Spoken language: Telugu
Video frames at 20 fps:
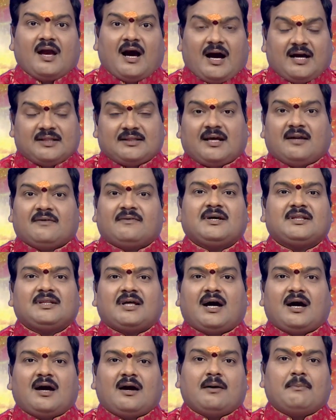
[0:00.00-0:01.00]
ఆ తర్వాత
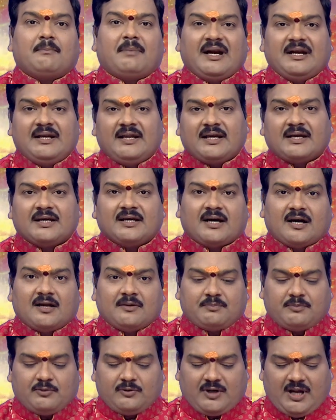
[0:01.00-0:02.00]
బండికి
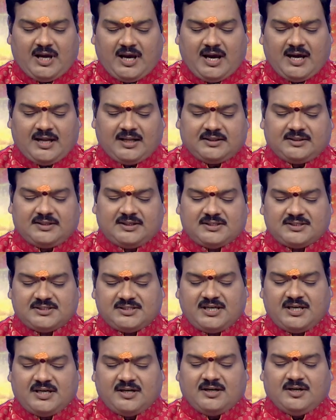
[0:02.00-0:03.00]
కర్పూర హారతి
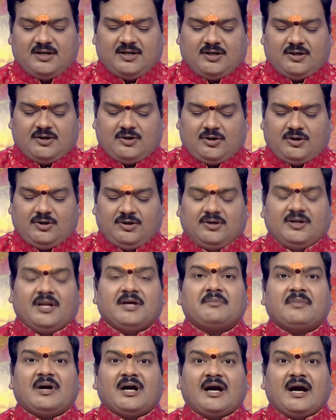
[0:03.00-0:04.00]
ఇచ్చి రెండు
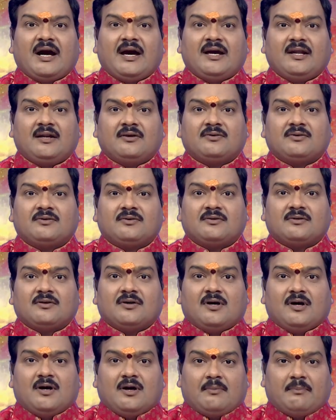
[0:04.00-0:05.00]
నిమ్మకాయలు
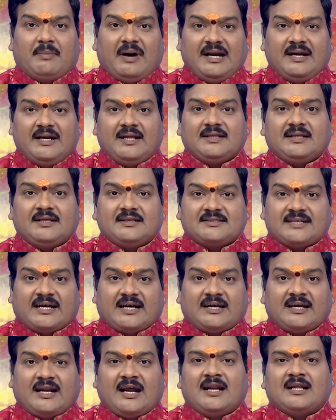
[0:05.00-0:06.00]
బండి
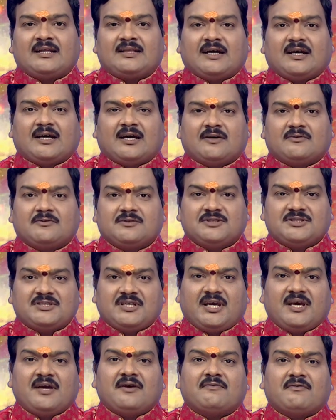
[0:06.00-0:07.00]
చక్రాల దగ్గర
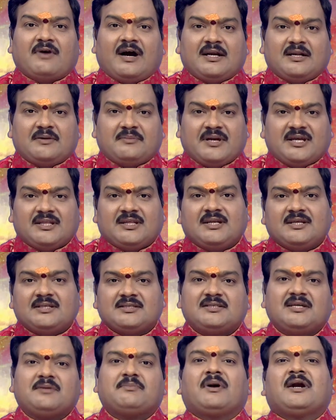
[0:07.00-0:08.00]
ఉంచి వాటి మీద
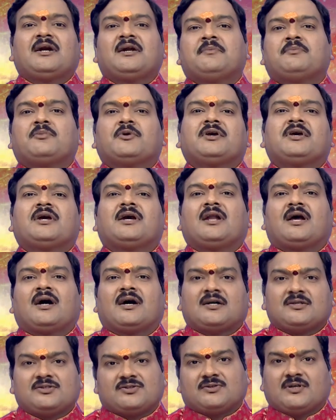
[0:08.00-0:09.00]
నుంచి బండి
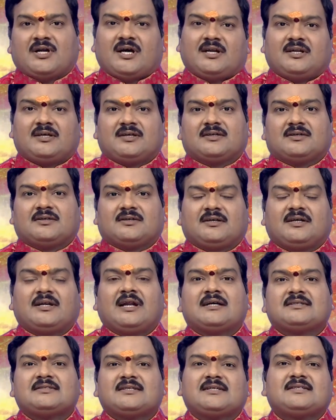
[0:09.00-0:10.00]
పోయేలాగా చూడాలి
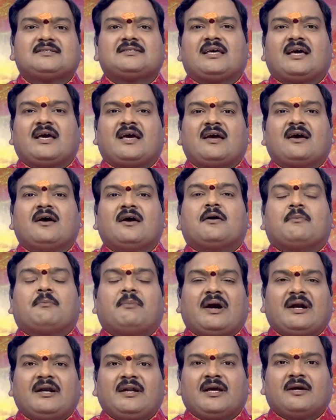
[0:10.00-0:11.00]
ఇలా చేస్తే
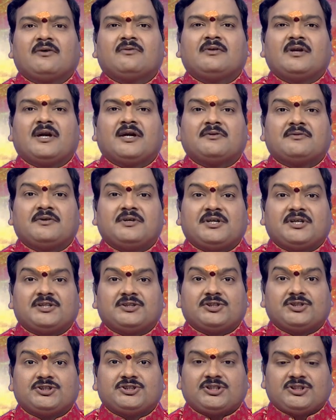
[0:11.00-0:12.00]
బండికి ఉన్నటువంటి
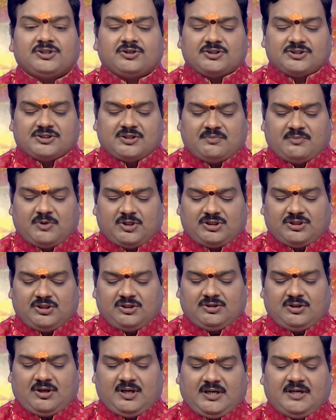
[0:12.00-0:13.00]
దృష్టి దోషం
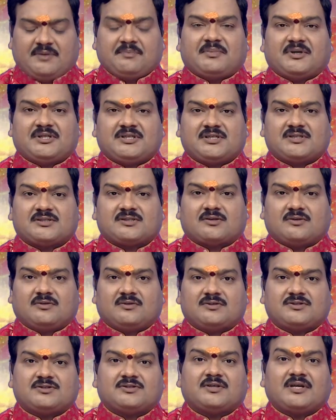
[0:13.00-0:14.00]
మొత్తం
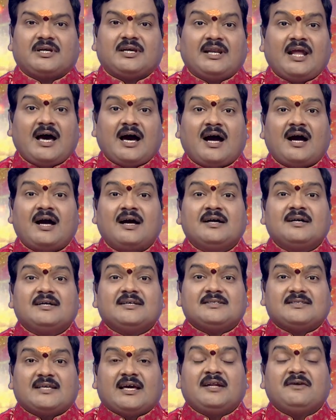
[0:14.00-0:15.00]
తొలగింపజేసుకోవచ్చు ఇలా
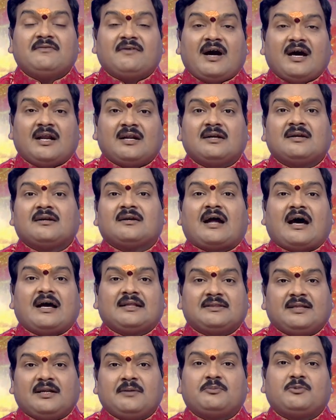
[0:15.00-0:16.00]
శనివారం
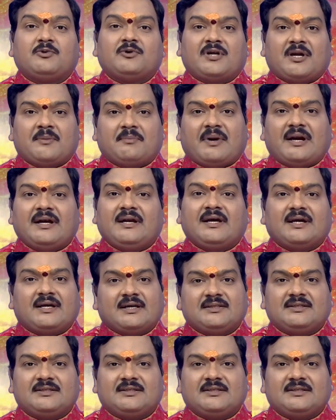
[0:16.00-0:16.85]
రాత్రిపూట బండికి